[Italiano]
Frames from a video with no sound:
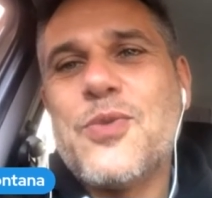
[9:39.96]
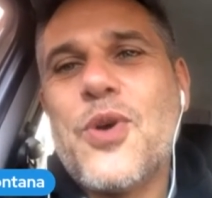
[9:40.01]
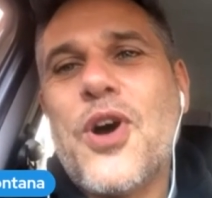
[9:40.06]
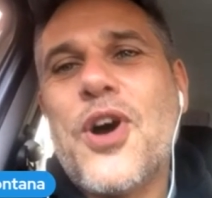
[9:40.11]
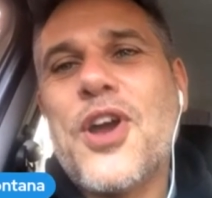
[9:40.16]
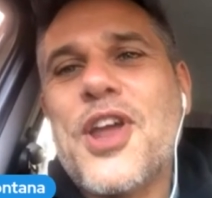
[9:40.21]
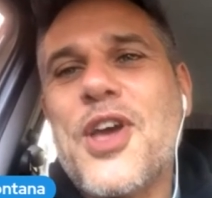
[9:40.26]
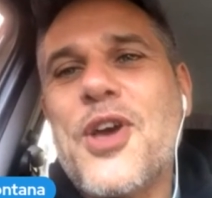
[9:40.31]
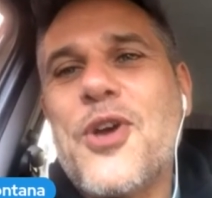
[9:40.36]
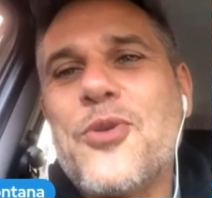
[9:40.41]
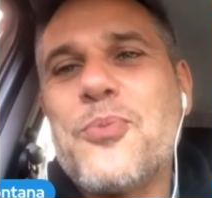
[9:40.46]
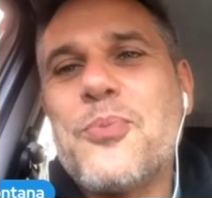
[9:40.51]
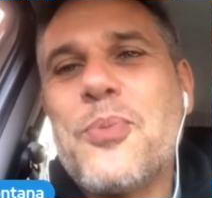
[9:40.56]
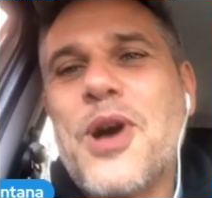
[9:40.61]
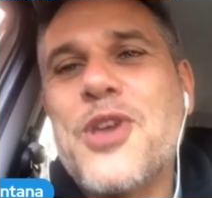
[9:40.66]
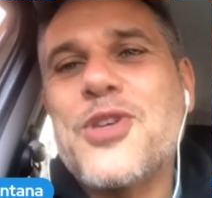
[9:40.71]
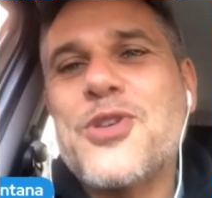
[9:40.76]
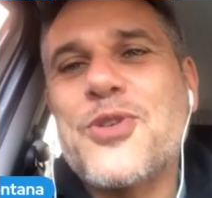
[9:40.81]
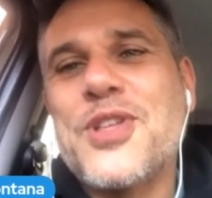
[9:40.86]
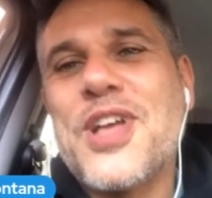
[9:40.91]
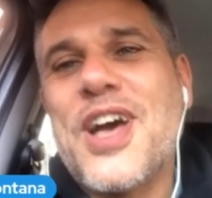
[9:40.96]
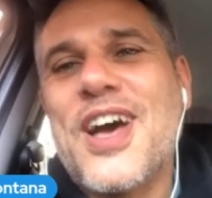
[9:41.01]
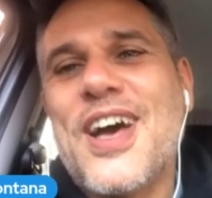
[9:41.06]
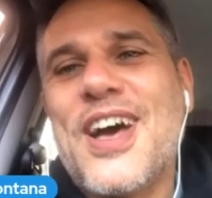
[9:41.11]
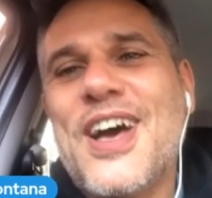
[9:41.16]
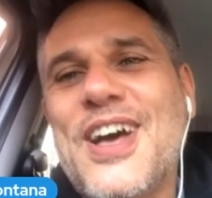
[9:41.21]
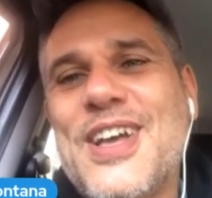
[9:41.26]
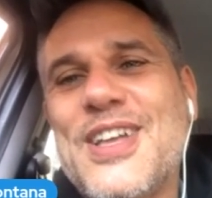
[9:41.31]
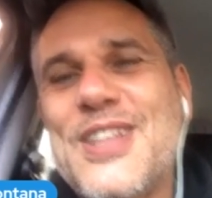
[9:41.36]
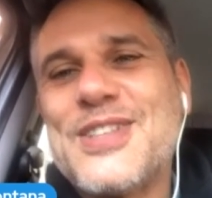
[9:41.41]
cuore e un bacio
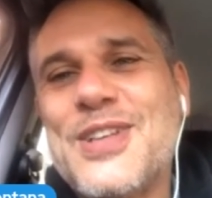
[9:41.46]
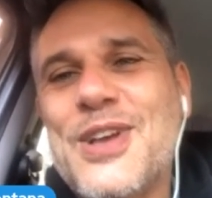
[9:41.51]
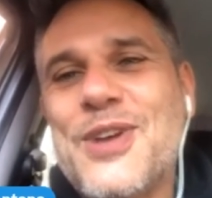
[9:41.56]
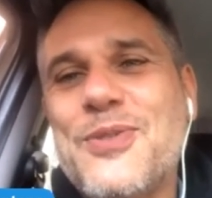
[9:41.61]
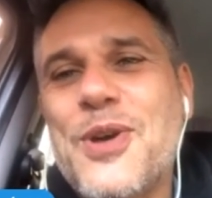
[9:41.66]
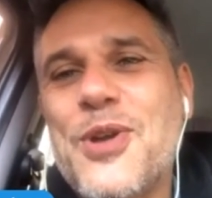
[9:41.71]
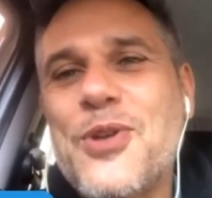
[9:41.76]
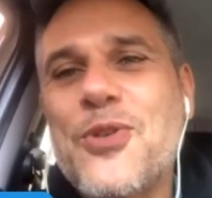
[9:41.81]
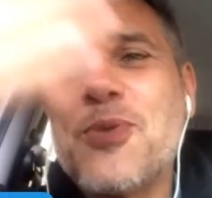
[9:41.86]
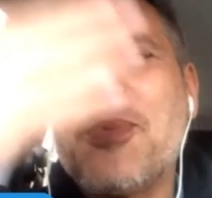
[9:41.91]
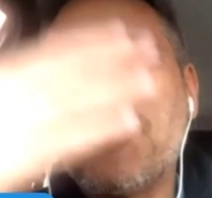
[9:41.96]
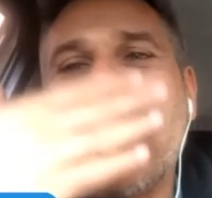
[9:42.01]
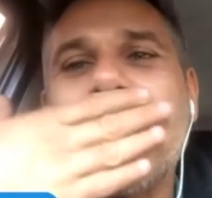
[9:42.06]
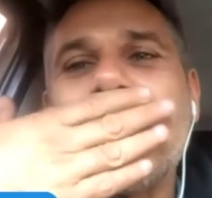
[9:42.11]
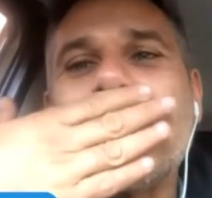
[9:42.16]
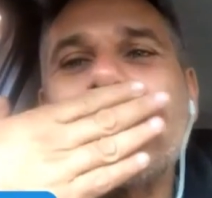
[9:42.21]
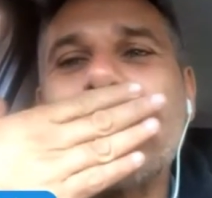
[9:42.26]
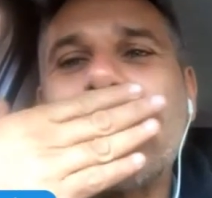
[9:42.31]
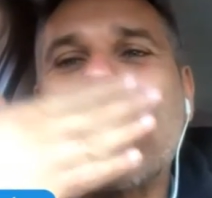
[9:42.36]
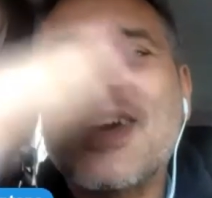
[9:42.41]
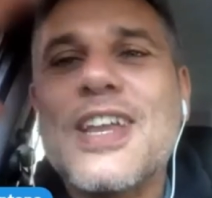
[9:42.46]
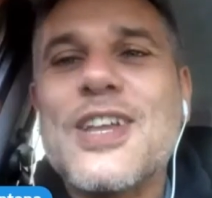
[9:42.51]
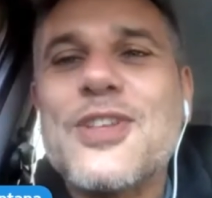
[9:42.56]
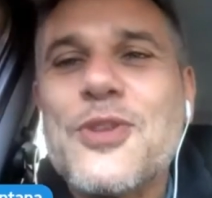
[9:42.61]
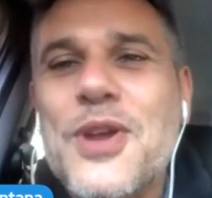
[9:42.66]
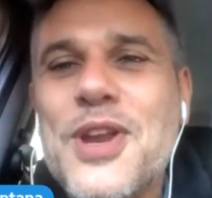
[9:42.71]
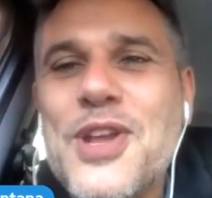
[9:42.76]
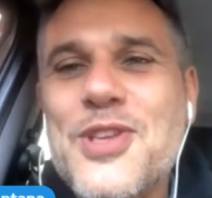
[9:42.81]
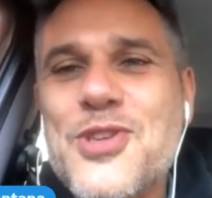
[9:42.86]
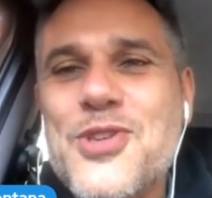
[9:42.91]
da, da una Roma,
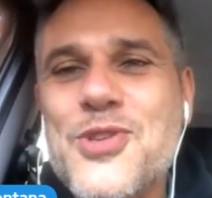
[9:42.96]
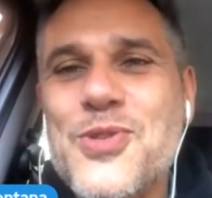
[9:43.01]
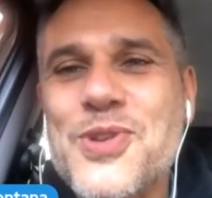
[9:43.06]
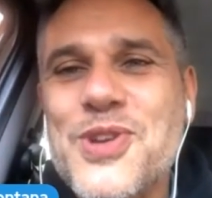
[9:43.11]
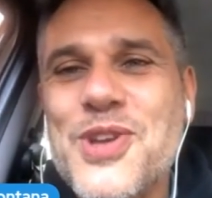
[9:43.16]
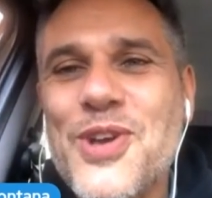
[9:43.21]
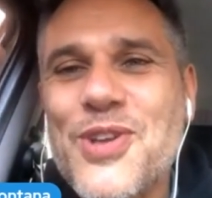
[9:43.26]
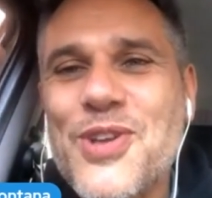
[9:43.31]
credo arancione